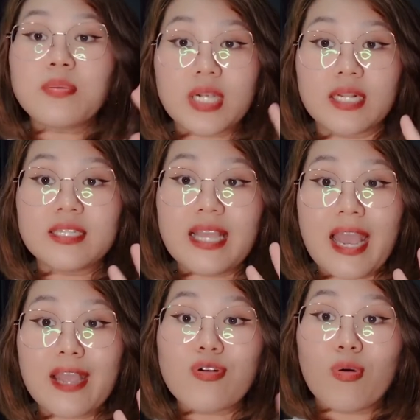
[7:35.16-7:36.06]
option thứ
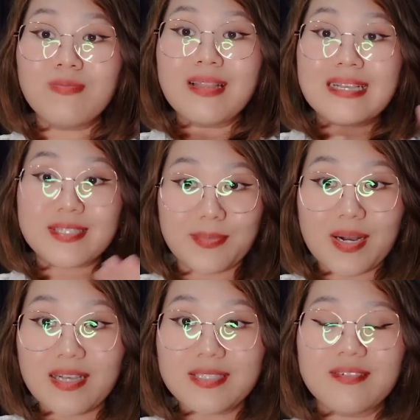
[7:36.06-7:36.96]
hai cũng là xe
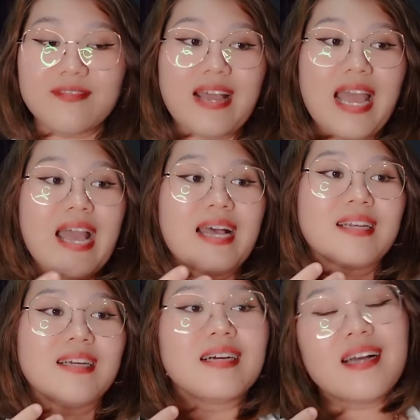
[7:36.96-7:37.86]
bus, và
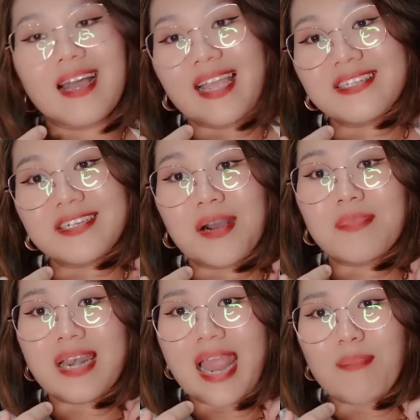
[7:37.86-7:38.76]
à, hãy chờ
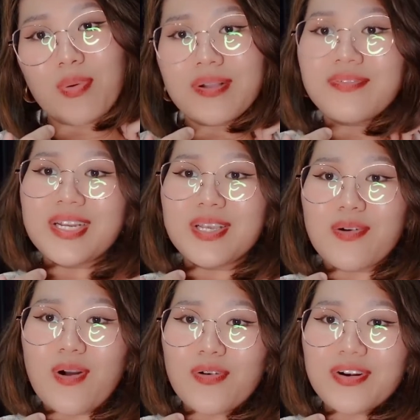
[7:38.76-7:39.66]
mình làm một cái
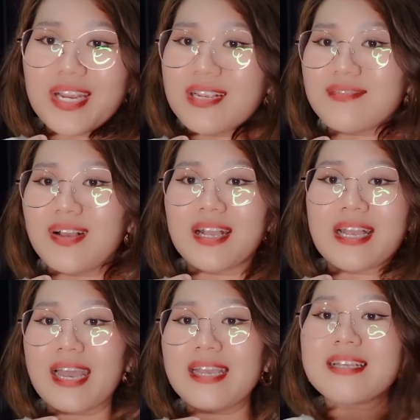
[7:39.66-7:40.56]
video riêng về
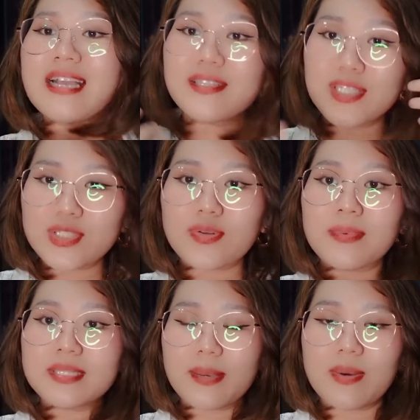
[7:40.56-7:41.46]
cái cách di
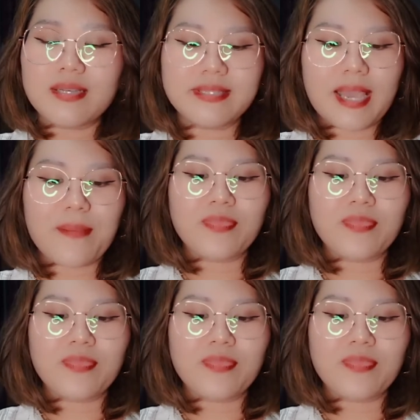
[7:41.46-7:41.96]
chuyển bằng xe bus nha.